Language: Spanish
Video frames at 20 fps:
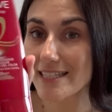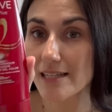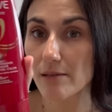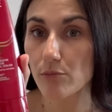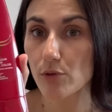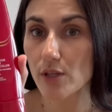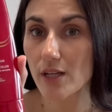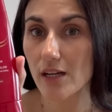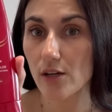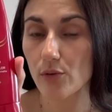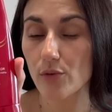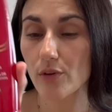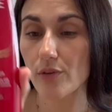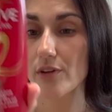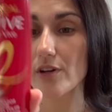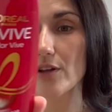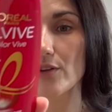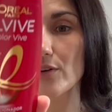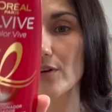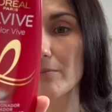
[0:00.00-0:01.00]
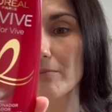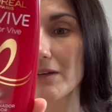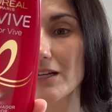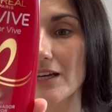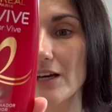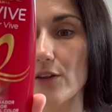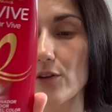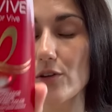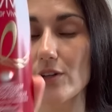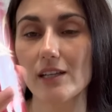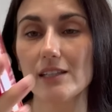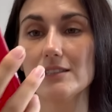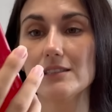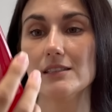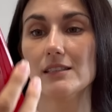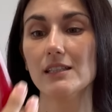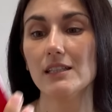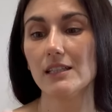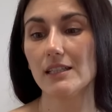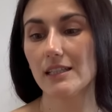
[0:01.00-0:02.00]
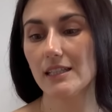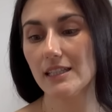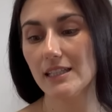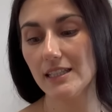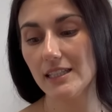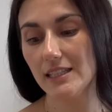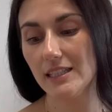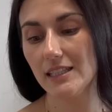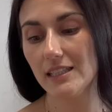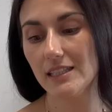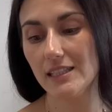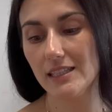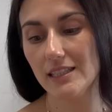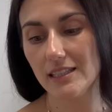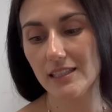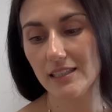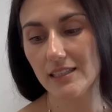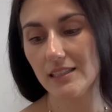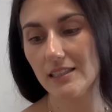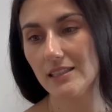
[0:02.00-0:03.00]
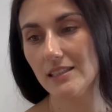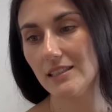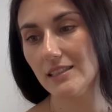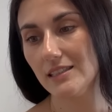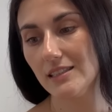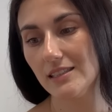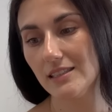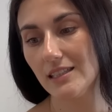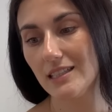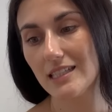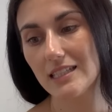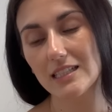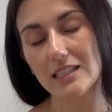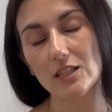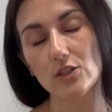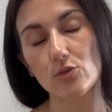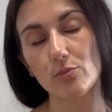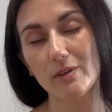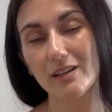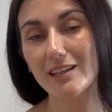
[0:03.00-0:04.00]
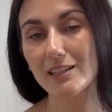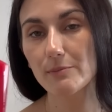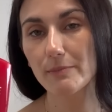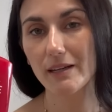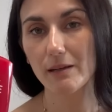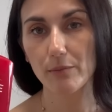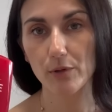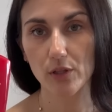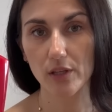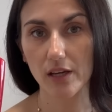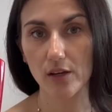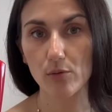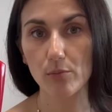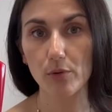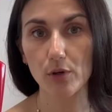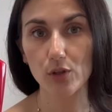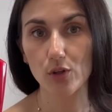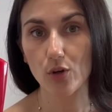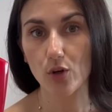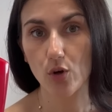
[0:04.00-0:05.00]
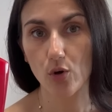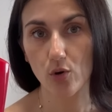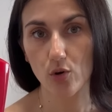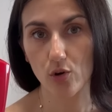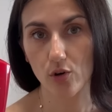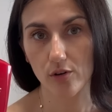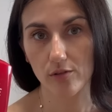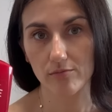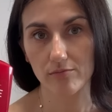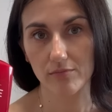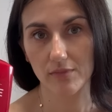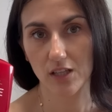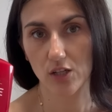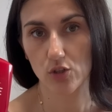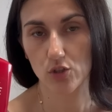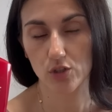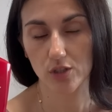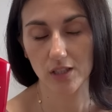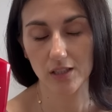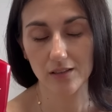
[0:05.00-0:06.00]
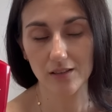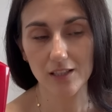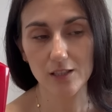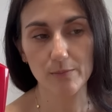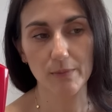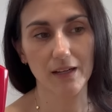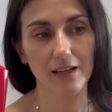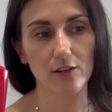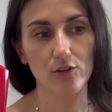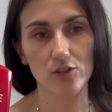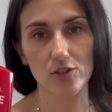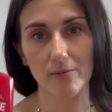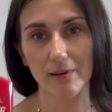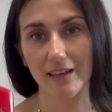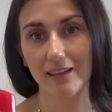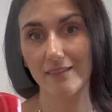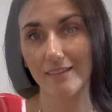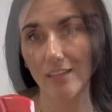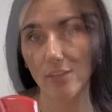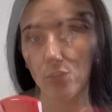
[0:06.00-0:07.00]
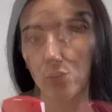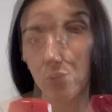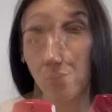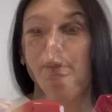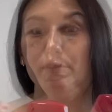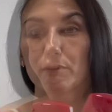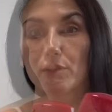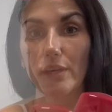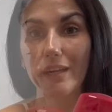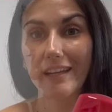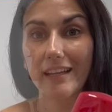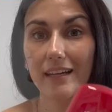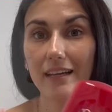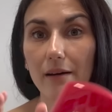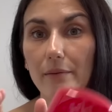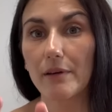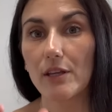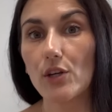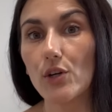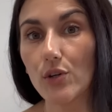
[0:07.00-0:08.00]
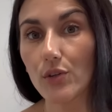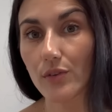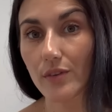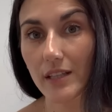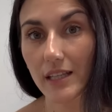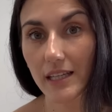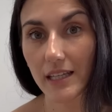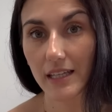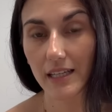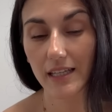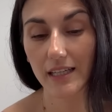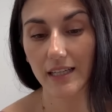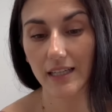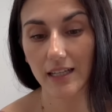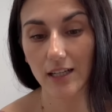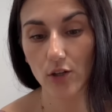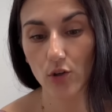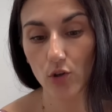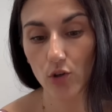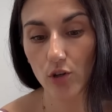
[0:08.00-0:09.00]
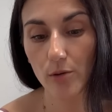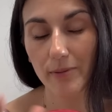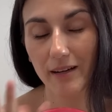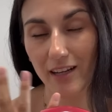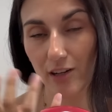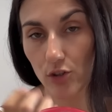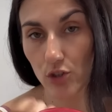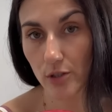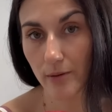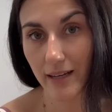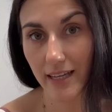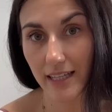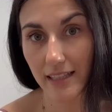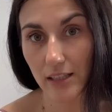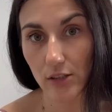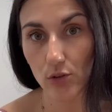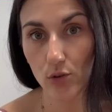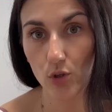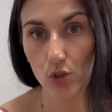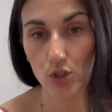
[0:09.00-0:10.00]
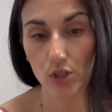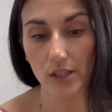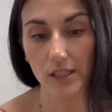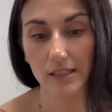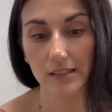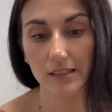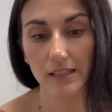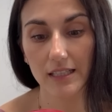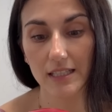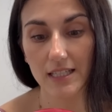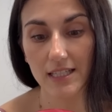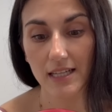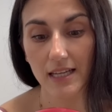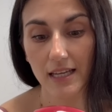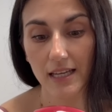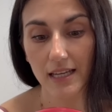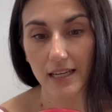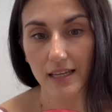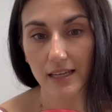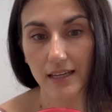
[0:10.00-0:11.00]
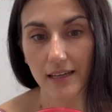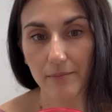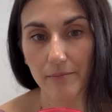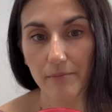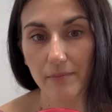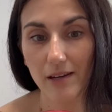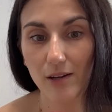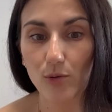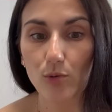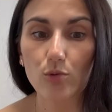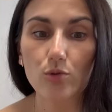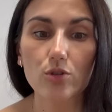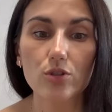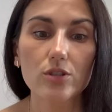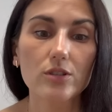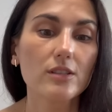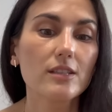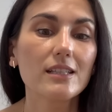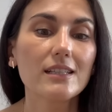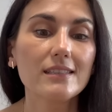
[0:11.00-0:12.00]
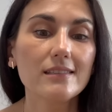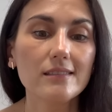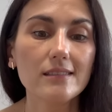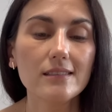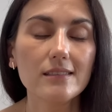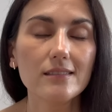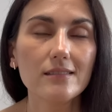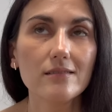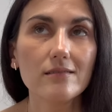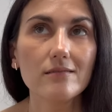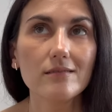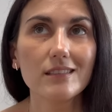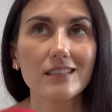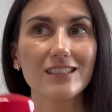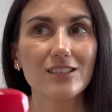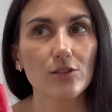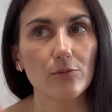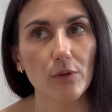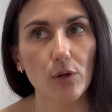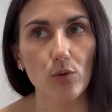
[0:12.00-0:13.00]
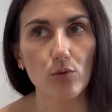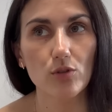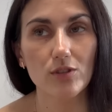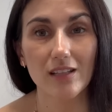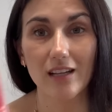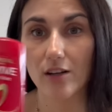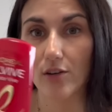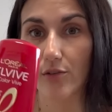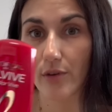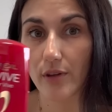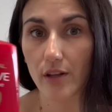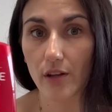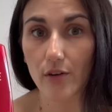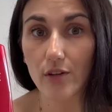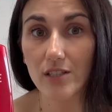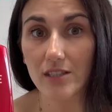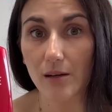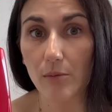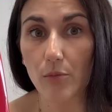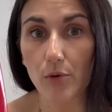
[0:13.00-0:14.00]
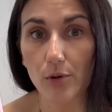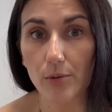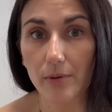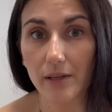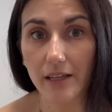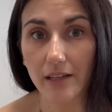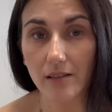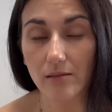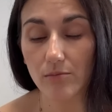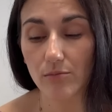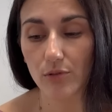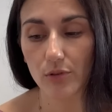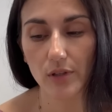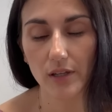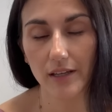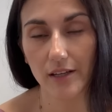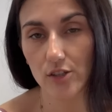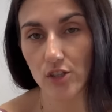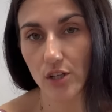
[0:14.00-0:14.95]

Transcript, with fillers: champú y el acondicionador en Mercadona y se supone que es para proteger un poquito el color de los tintes para que no se vayan tanto. Para proteger el cabello del color para que no se vayan tanto los tintes. Me gusta y no me gusta. El acondicionador está muy bien porque